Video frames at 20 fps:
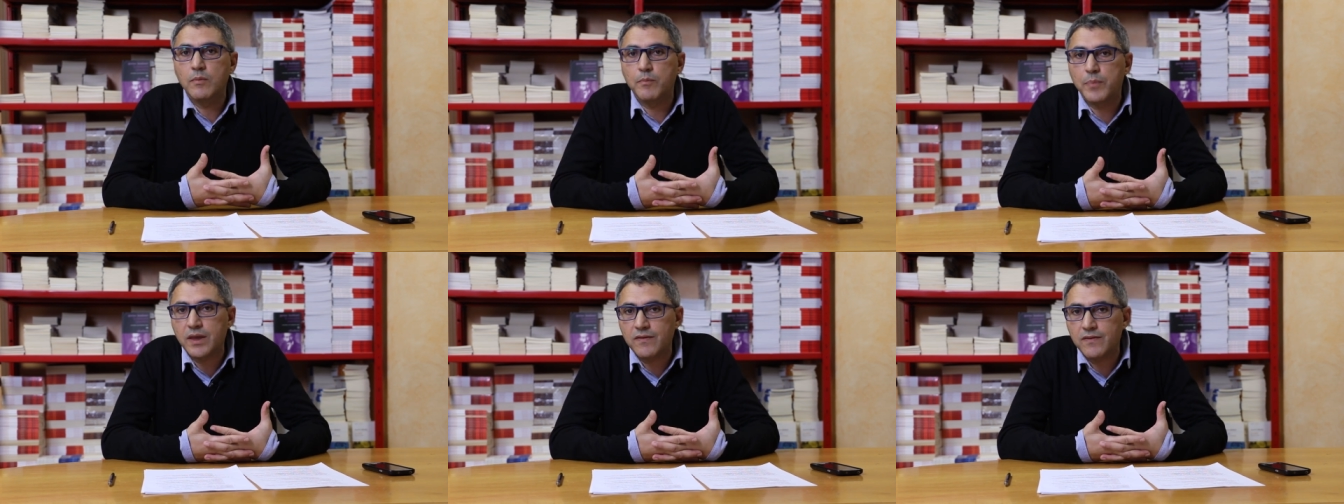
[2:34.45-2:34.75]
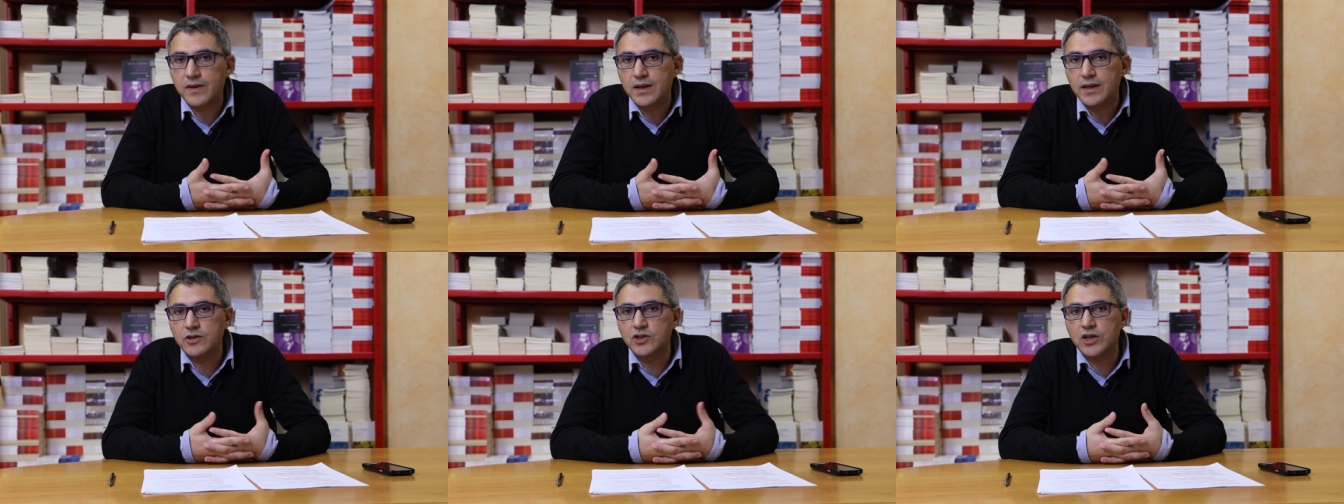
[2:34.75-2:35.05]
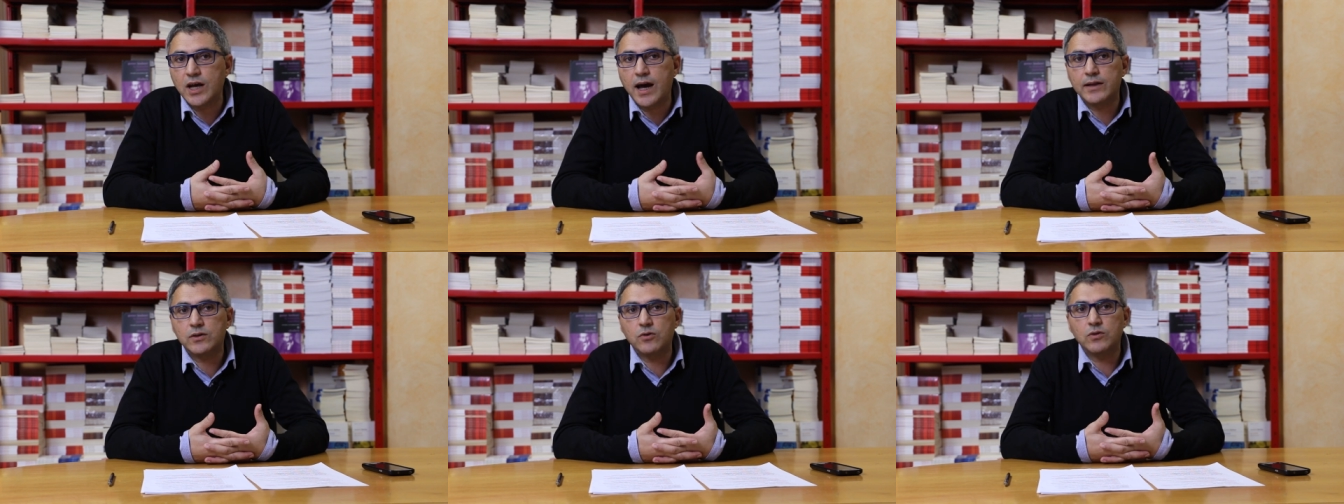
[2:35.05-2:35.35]

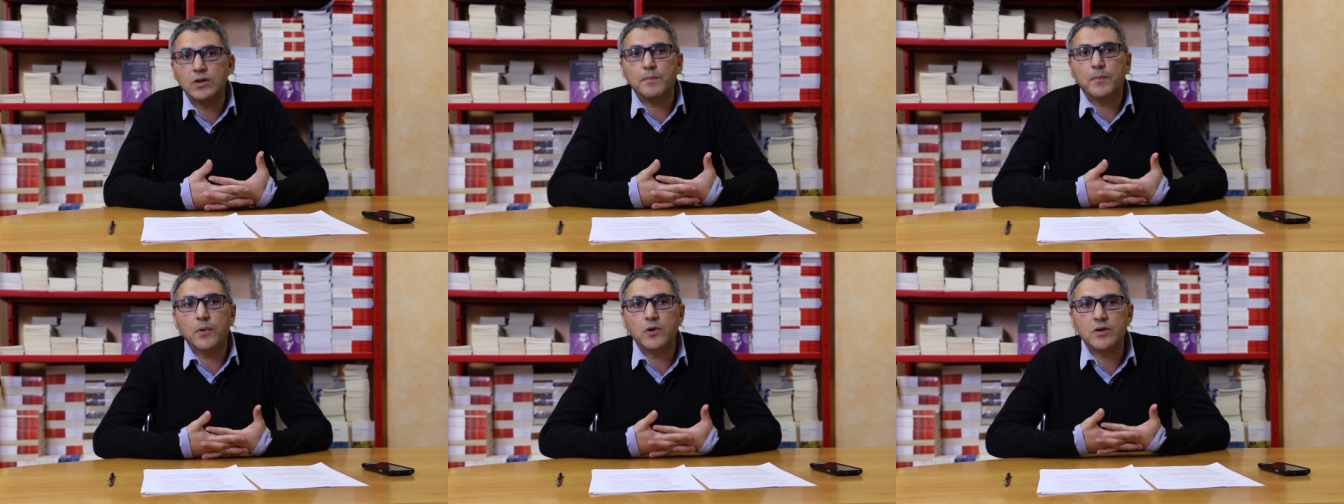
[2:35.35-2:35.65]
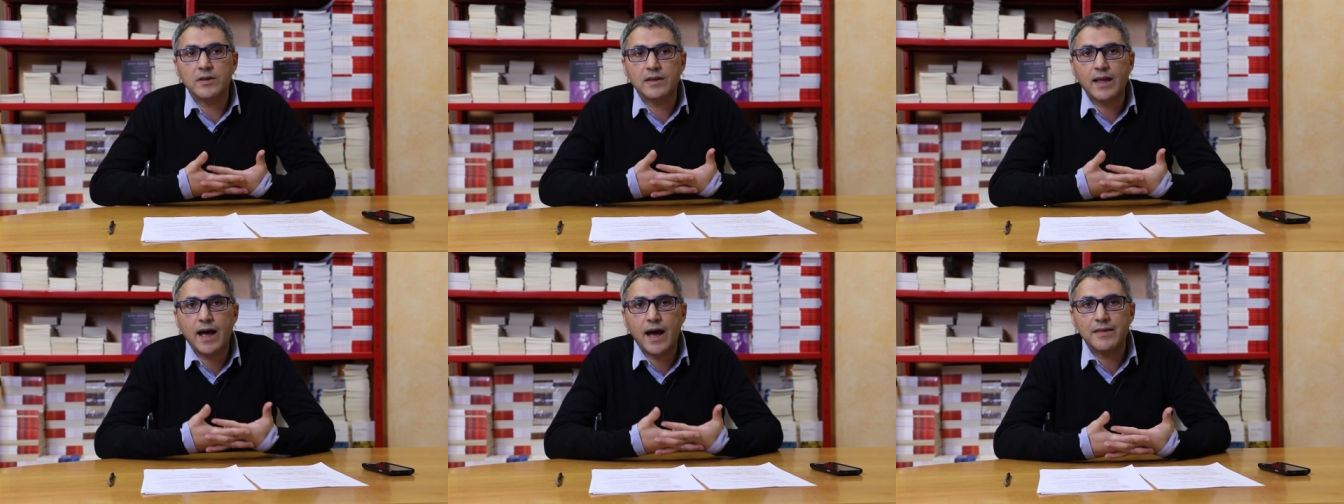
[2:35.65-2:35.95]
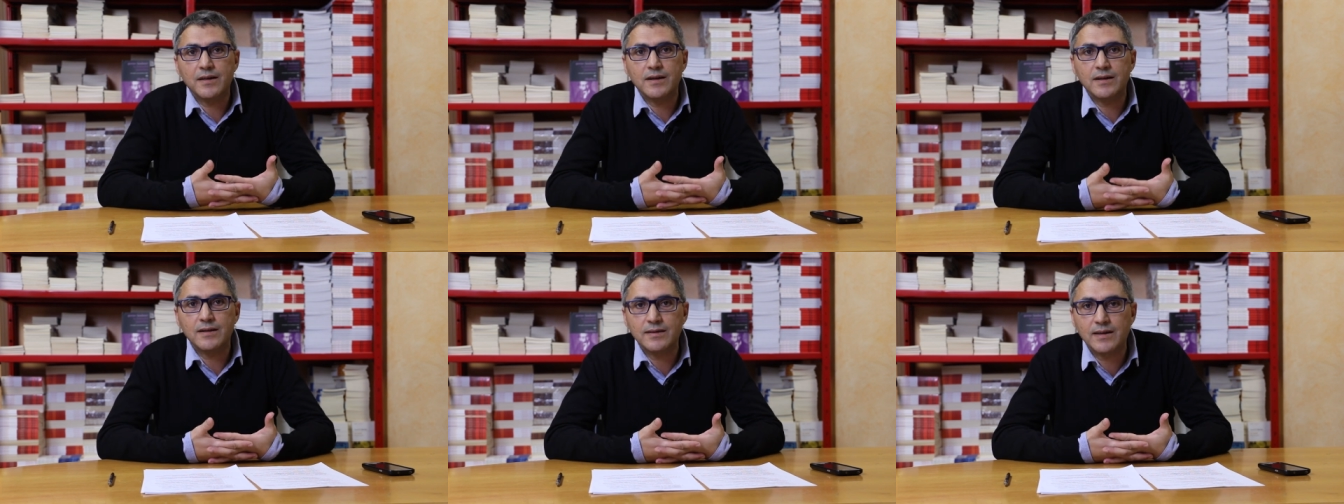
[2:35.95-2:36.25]
privilegiato di
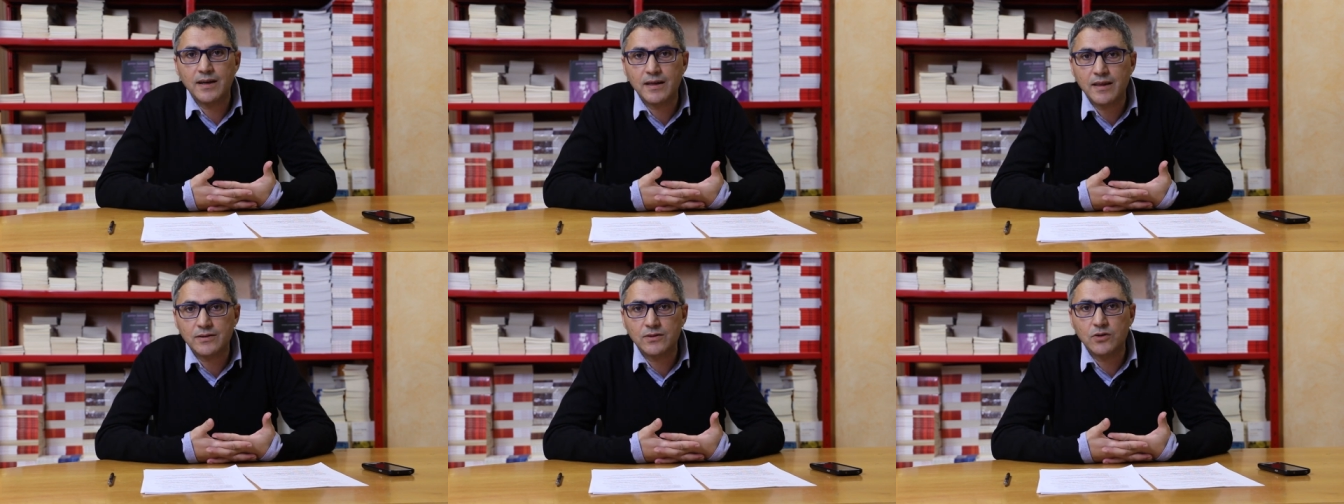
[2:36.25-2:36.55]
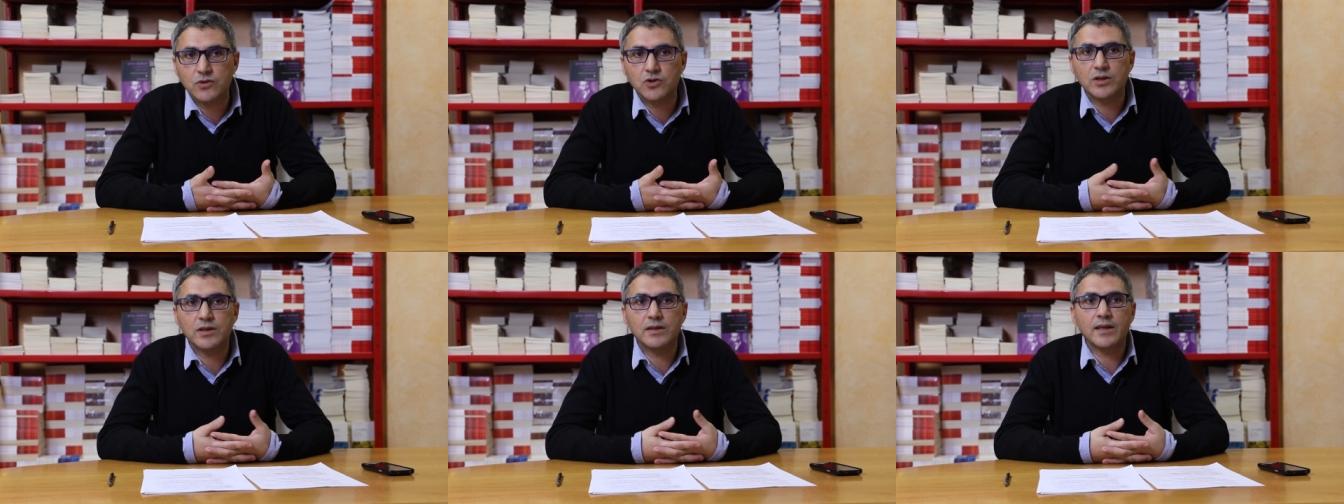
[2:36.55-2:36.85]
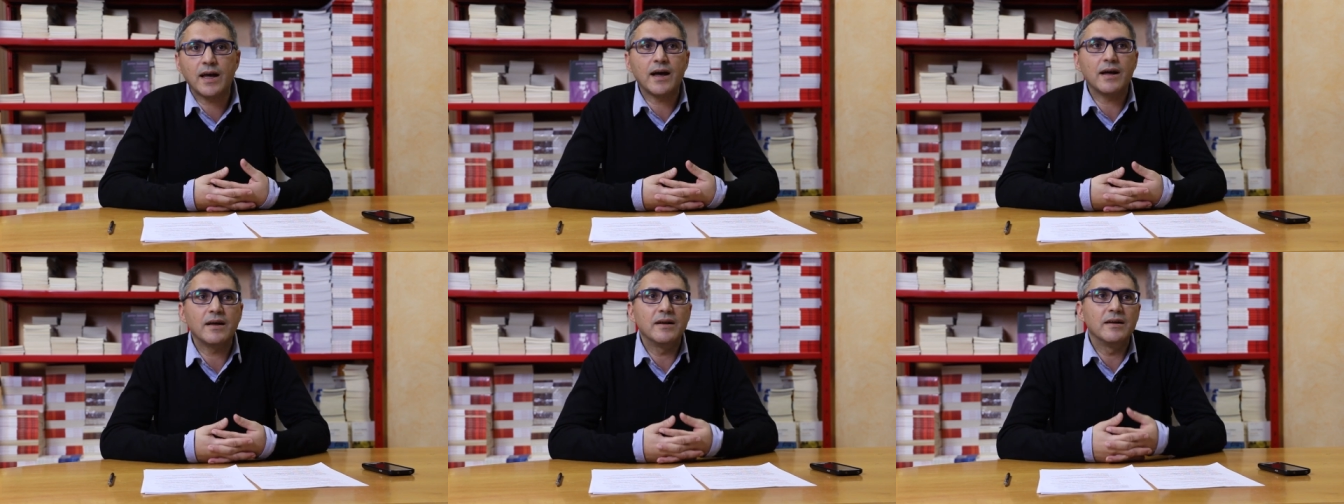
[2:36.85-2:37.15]
portare l'intera
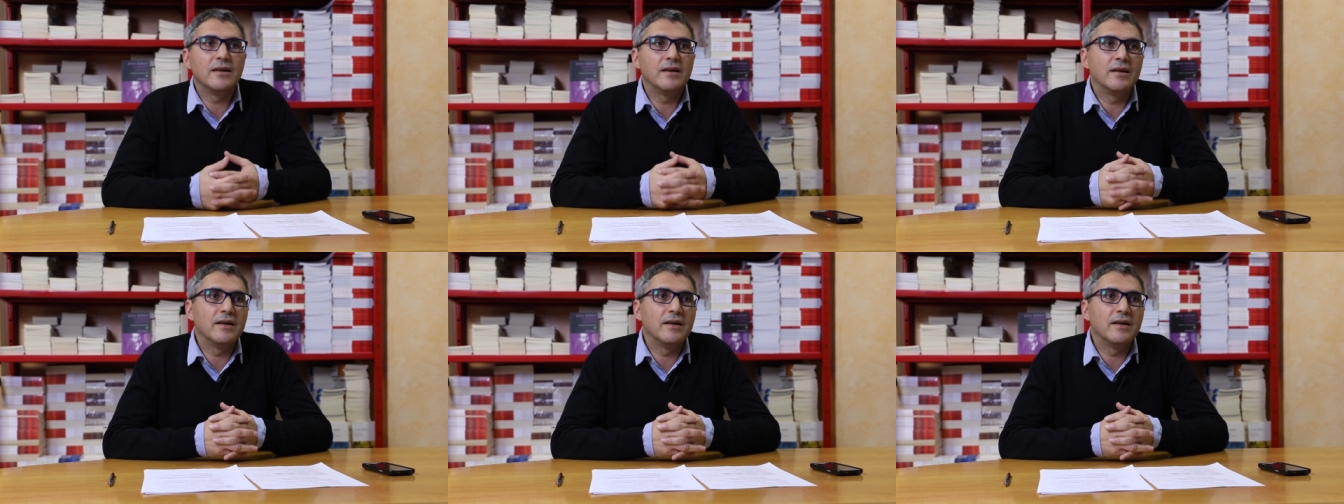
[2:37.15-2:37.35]
società